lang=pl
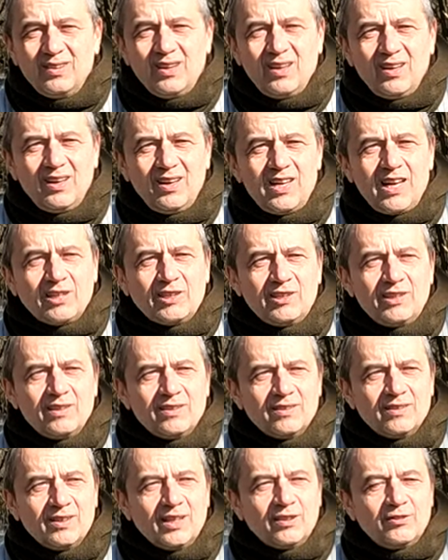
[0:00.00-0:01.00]
No, ale jak
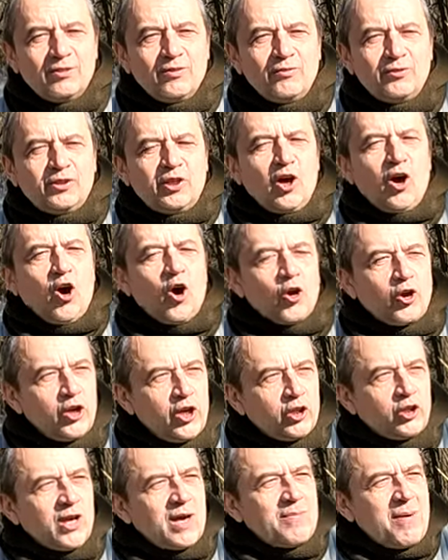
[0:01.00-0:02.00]
w
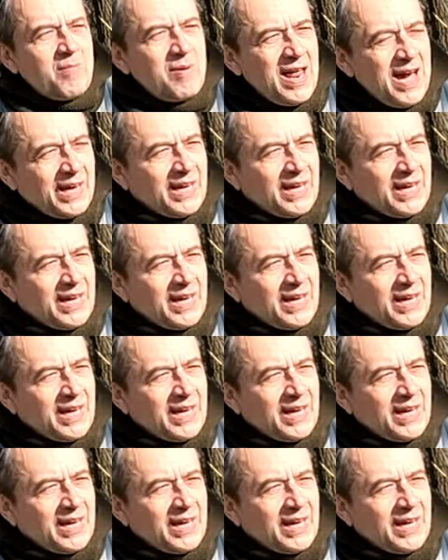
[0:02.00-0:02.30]
teorii to ja mam